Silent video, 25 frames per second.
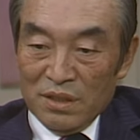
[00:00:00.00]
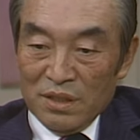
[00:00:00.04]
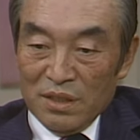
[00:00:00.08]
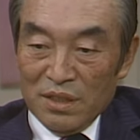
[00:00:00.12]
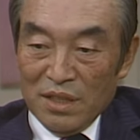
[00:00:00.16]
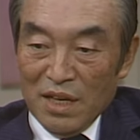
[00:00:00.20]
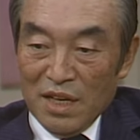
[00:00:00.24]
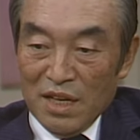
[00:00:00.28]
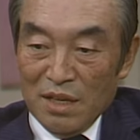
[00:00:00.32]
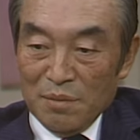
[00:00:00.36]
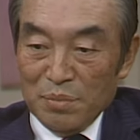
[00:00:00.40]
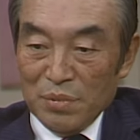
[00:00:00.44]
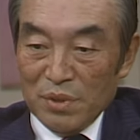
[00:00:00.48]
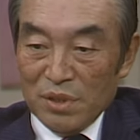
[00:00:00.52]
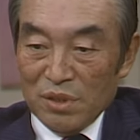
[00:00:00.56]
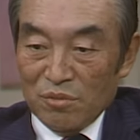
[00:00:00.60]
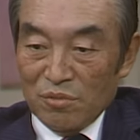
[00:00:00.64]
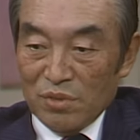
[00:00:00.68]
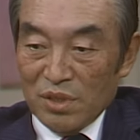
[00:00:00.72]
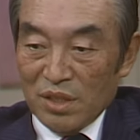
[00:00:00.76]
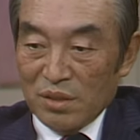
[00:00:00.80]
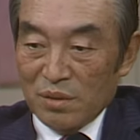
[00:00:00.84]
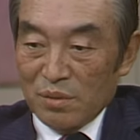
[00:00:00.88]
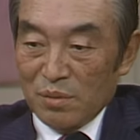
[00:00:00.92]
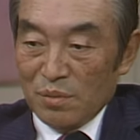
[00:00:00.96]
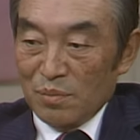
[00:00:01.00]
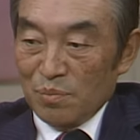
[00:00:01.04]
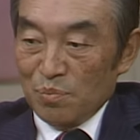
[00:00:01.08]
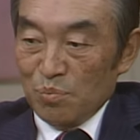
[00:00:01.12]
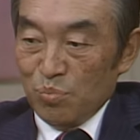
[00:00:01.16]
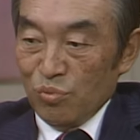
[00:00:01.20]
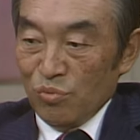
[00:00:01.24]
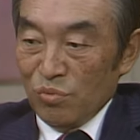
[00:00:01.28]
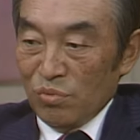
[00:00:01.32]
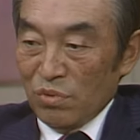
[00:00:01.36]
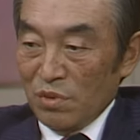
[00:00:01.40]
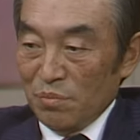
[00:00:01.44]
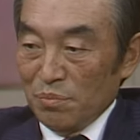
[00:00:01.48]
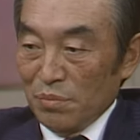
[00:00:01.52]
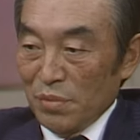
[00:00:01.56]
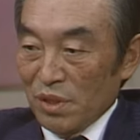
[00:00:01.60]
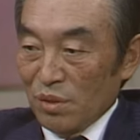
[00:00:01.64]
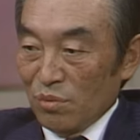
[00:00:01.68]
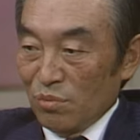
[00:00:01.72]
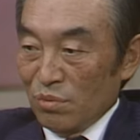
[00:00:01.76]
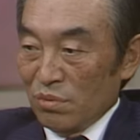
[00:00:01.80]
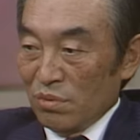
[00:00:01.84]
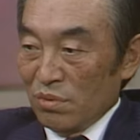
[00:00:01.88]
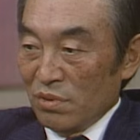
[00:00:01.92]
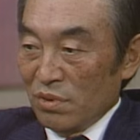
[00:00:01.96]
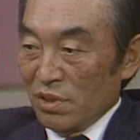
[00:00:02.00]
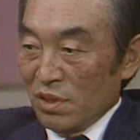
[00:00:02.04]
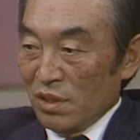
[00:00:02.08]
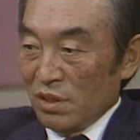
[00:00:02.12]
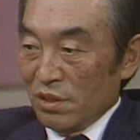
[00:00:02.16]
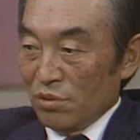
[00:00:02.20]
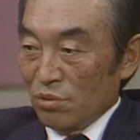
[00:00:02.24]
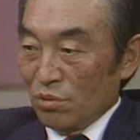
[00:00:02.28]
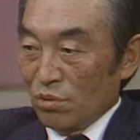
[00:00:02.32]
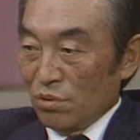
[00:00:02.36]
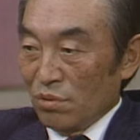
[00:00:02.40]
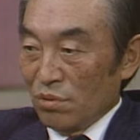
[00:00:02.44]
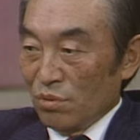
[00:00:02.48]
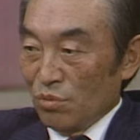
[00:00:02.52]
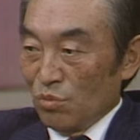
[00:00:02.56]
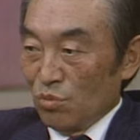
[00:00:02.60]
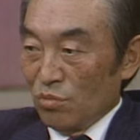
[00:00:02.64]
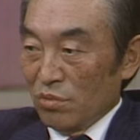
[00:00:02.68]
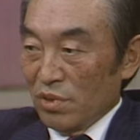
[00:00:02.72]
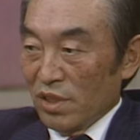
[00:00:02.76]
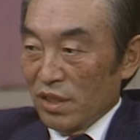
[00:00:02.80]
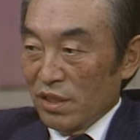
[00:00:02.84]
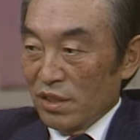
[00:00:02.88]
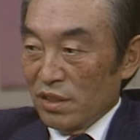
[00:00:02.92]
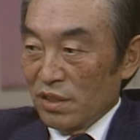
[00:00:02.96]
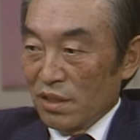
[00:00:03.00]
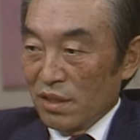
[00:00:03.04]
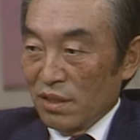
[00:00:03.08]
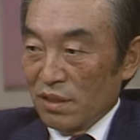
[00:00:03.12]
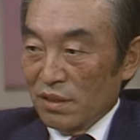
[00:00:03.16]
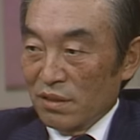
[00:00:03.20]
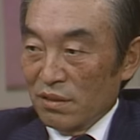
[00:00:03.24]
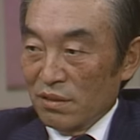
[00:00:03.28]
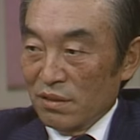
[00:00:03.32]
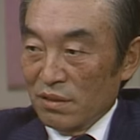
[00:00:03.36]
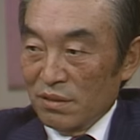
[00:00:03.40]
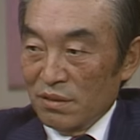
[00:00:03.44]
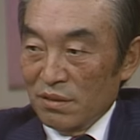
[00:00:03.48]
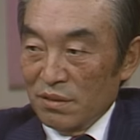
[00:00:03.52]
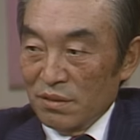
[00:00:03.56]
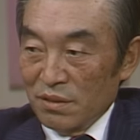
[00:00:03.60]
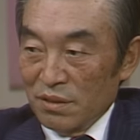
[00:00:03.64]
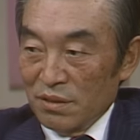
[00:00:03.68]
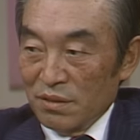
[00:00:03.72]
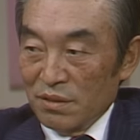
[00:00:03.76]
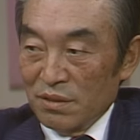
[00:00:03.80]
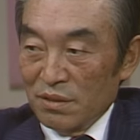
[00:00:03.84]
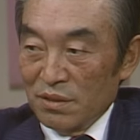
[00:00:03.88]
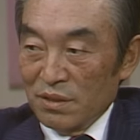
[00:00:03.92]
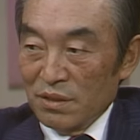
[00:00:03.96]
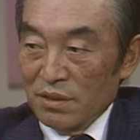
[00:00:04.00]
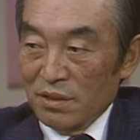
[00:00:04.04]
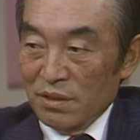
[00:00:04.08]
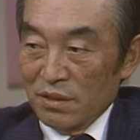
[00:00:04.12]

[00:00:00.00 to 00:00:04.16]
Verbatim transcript: 내비리관은 북을 메고 을주로 육가에 나가서 어,